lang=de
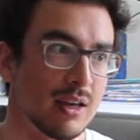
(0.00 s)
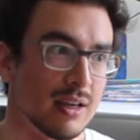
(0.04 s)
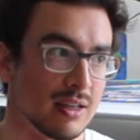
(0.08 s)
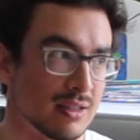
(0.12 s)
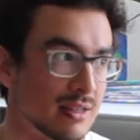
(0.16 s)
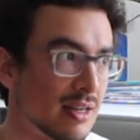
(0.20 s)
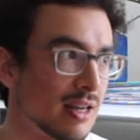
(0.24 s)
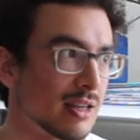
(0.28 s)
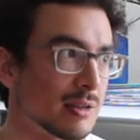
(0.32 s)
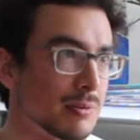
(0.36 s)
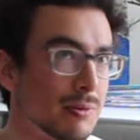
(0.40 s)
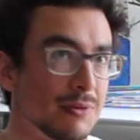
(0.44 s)

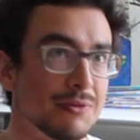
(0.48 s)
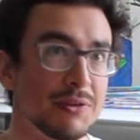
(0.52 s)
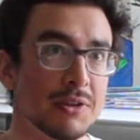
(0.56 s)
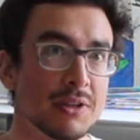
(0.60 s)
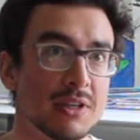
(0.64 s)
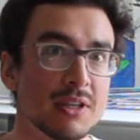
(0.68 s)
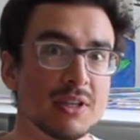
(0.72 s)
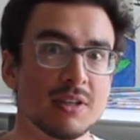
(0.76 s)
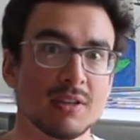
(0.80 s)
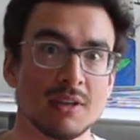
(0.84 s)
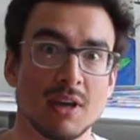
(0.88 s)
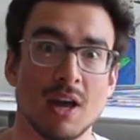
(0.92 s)
ich sage es mal
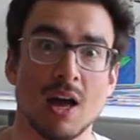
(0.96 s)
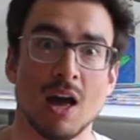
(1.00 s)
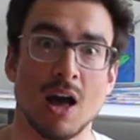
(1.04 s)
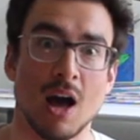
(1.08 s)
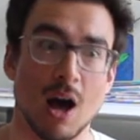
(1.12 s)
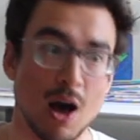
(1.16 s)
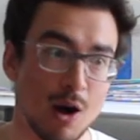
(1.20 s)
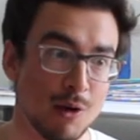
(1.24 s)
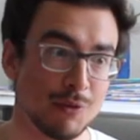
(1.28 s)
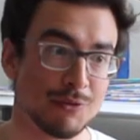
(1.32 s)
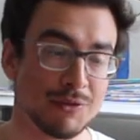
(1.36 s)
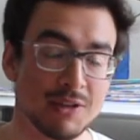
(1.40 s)
wirklich,
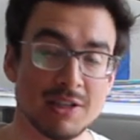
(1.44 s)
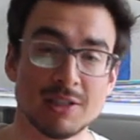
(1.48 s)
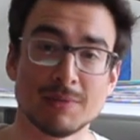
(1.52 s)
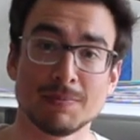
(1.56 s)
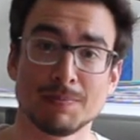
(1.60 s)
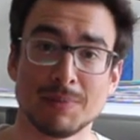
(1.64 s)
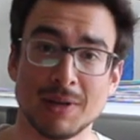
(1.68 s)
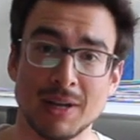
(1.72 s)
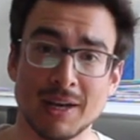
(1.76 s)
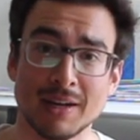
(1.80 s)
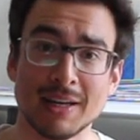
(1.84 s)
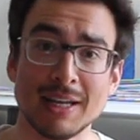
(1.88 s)
auf
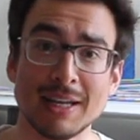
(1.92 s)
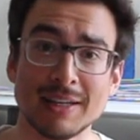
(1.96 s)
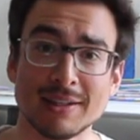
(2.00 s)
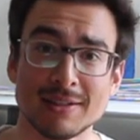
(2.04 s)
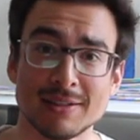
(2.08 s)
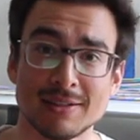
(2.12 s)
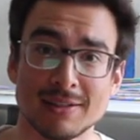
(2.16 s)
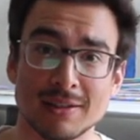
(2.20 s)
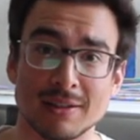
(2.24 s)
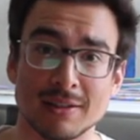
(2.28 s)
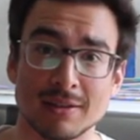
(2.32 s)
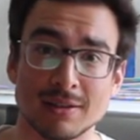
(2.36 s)
diesem
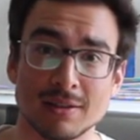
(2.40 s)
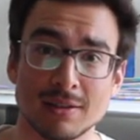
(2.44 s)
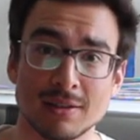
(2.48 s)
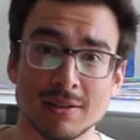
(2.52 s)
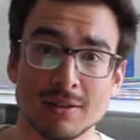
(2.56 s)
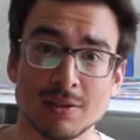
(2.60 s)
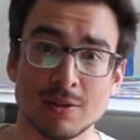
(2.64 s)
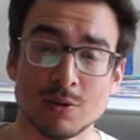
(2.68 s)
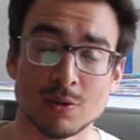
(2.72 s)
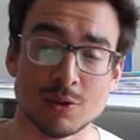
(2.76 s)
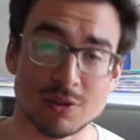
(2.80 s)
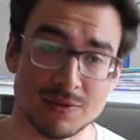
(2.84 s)
Planeten sind?
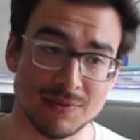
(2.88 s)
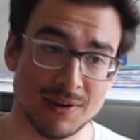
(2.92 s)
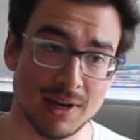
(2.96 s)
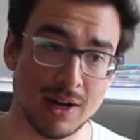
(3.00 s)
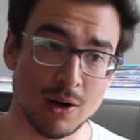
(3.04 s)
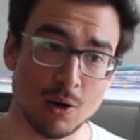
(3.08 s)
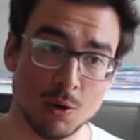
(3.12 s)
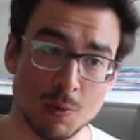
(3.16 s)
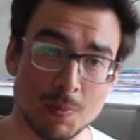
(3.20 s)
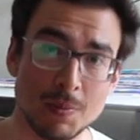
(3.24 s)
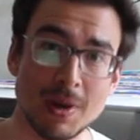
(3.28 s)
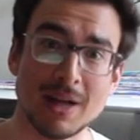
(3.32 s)
Und
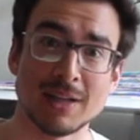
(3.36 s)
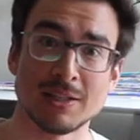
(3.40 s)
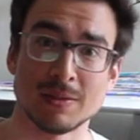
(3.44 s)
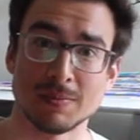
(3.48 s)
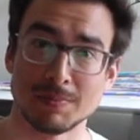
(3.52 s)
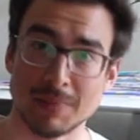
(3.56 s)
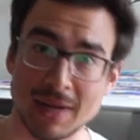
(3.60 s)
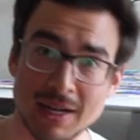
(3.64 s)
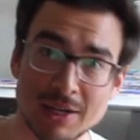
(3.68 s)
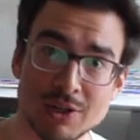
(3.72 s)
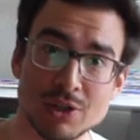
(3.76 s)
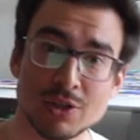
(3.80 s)
zwar, um
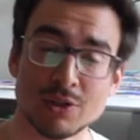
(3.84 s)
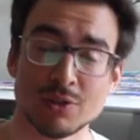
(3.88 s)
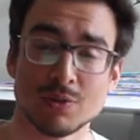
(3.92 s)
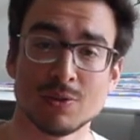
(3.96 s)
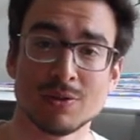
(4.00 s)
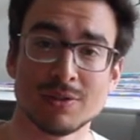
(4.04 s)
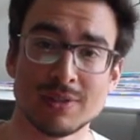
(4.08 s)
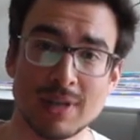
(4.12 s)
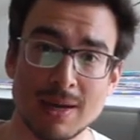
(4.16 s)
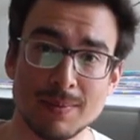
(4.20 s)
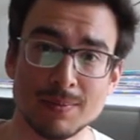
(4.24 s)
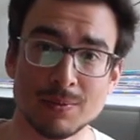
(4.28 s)
als Menschen
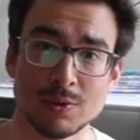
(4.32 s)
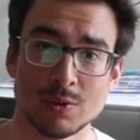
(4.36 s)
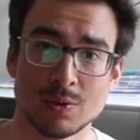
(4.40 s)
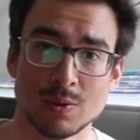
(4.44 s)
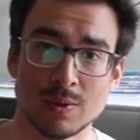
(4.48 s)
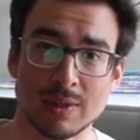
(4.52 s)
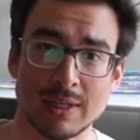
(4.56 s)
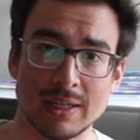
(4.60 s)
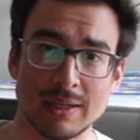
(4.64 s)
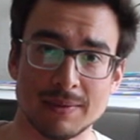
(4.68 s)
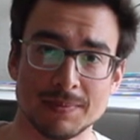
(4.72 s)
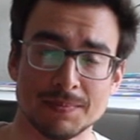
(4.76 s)

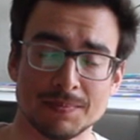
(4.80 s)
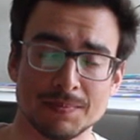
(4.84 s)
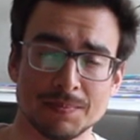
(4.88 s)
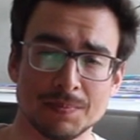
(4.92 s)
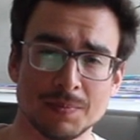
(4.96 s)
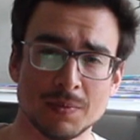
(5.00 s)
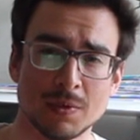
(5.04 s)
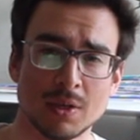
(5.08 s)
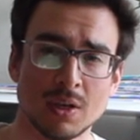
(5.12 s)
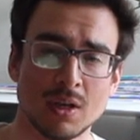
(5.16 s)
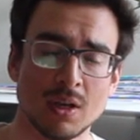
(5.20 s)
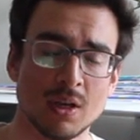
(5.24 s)

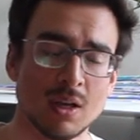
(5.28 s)
zusammenzuleben.